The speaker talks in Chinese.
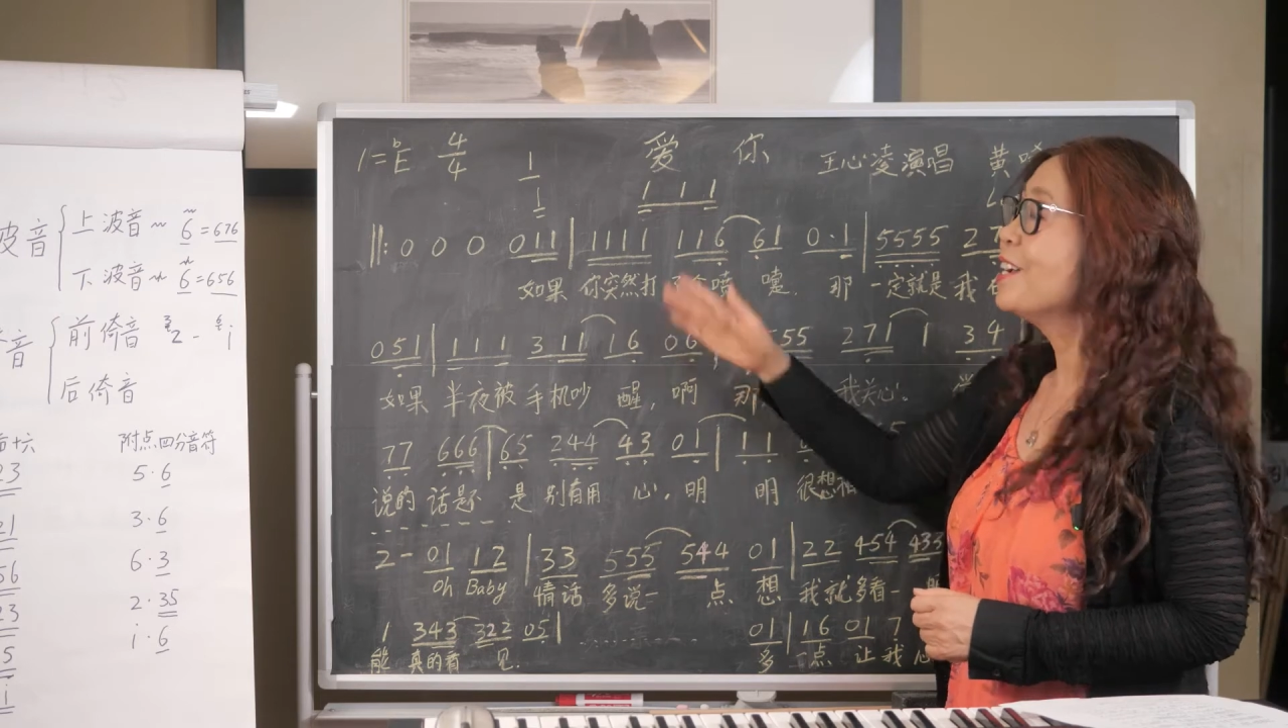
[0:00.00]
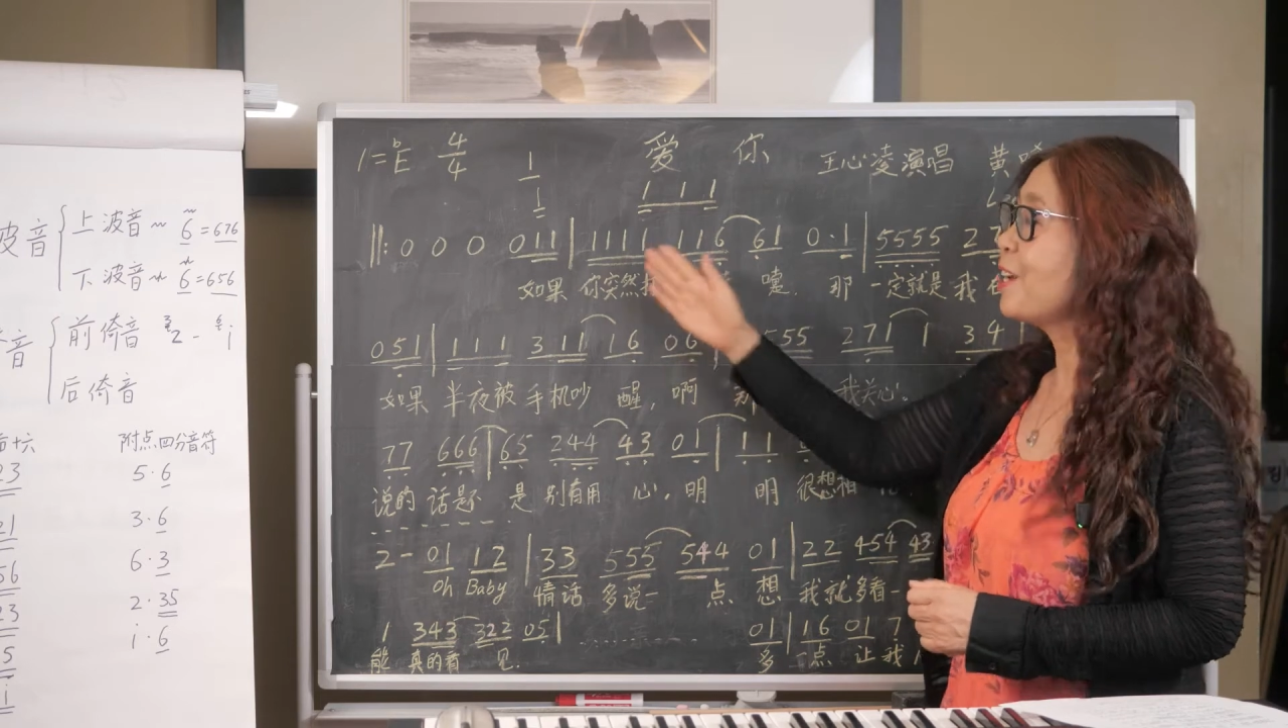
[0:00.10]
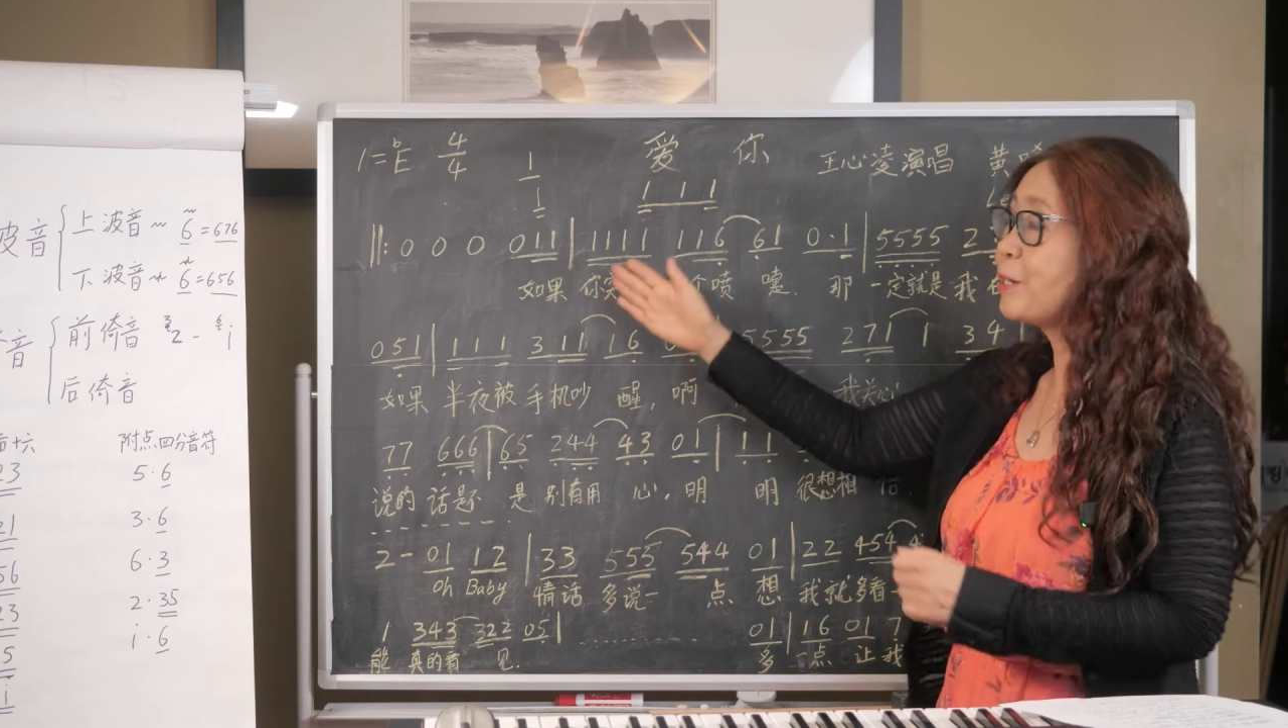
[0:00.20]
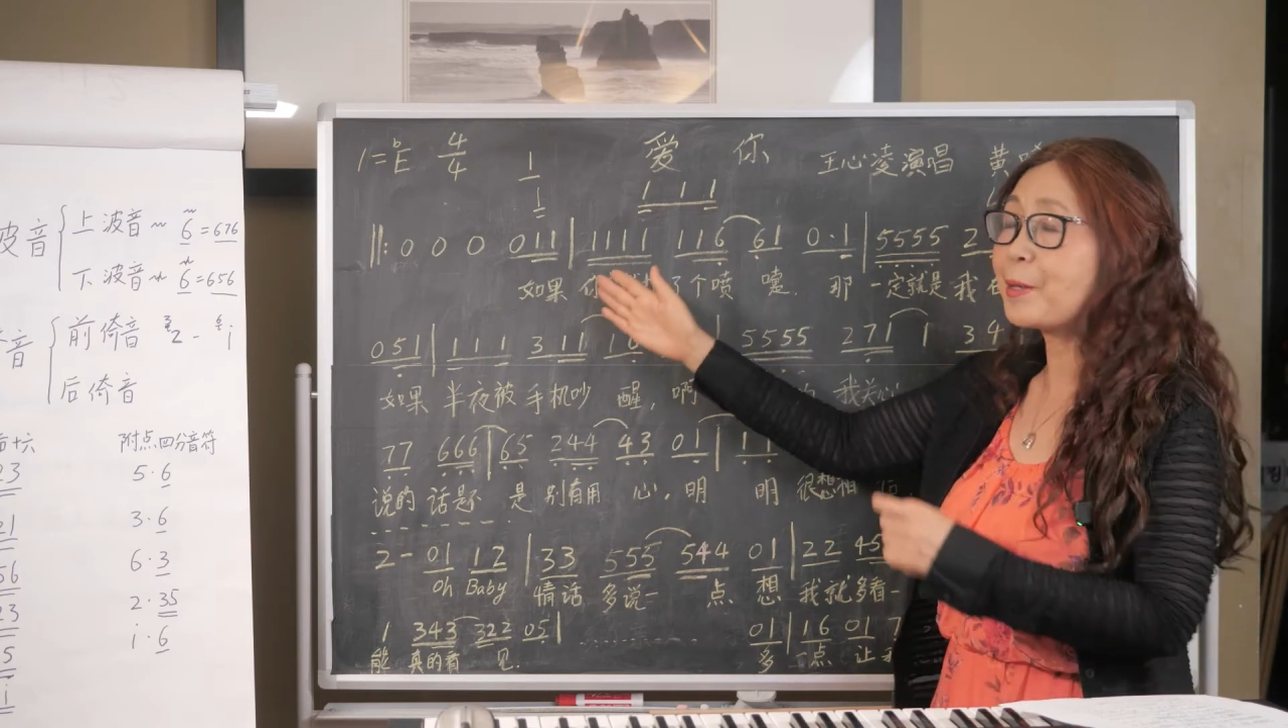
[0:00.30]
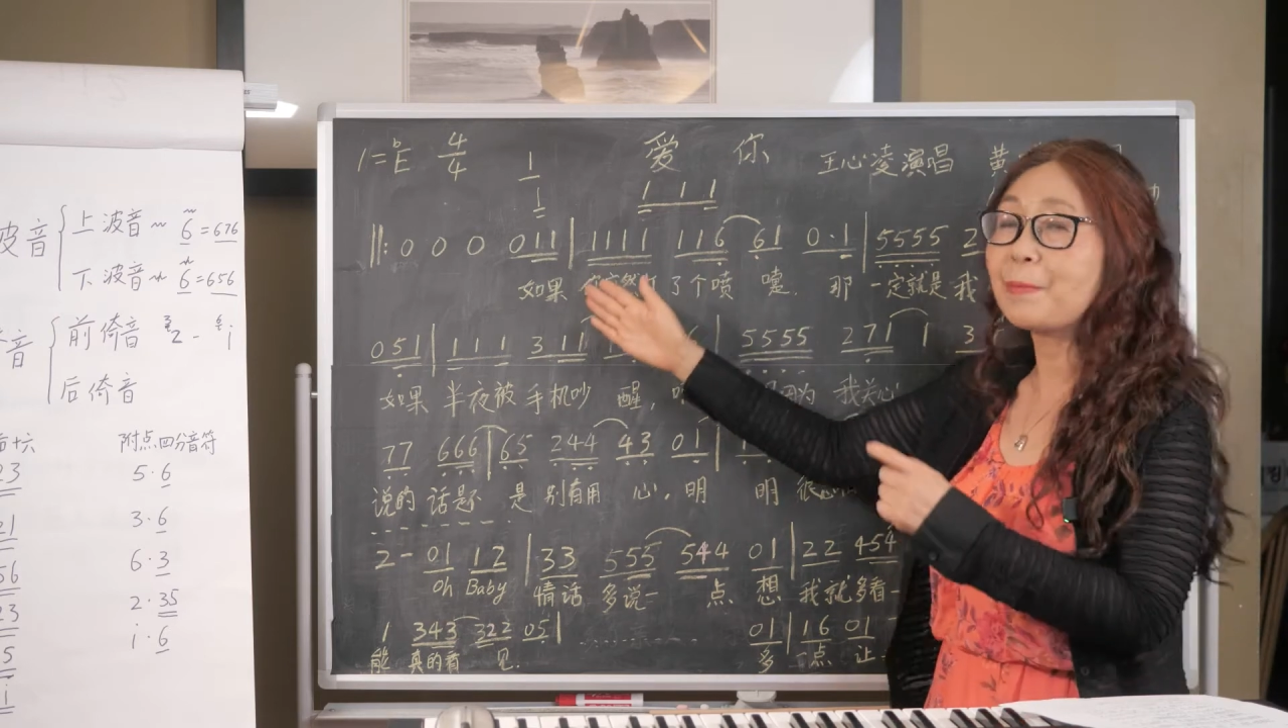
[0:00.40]

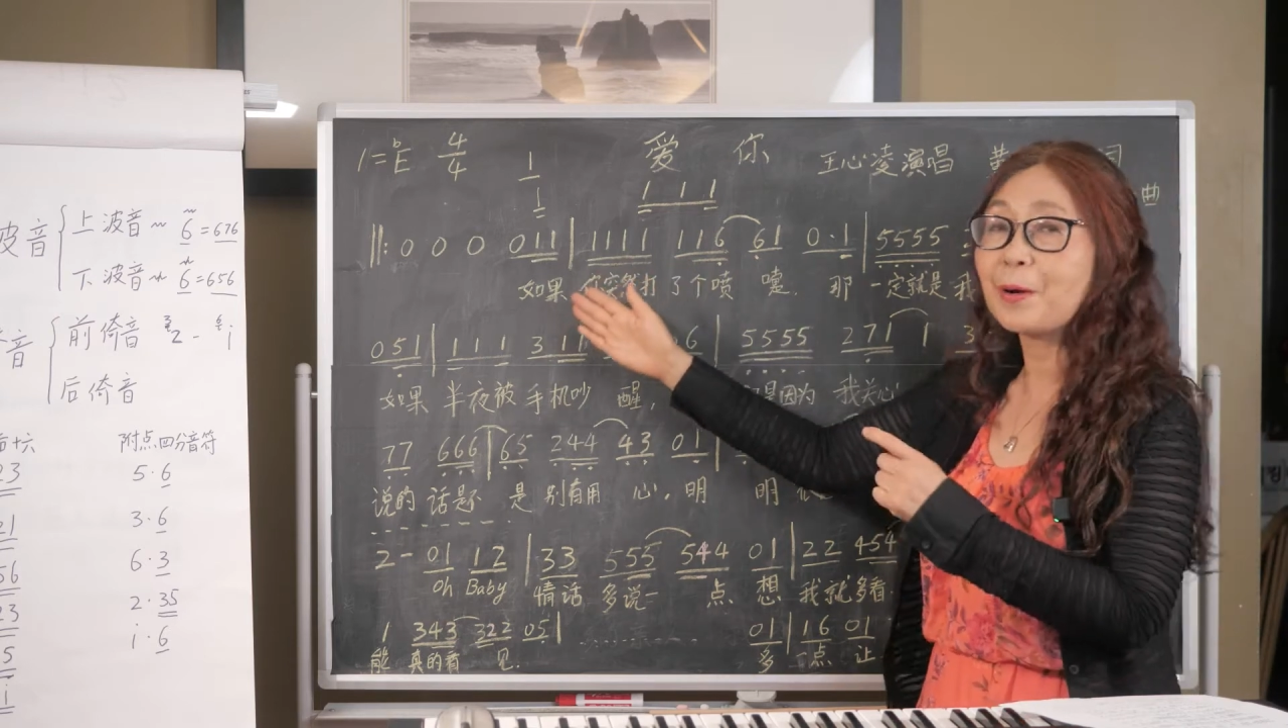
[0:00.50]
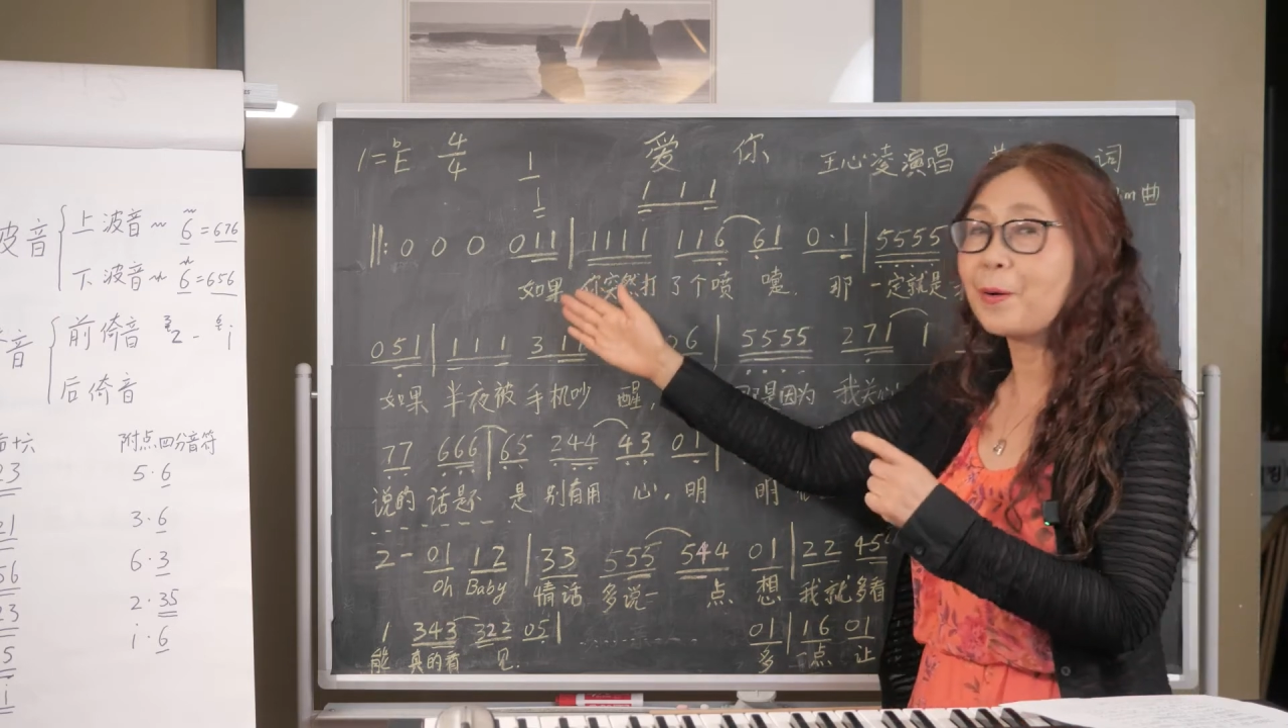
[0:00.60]
然后咱们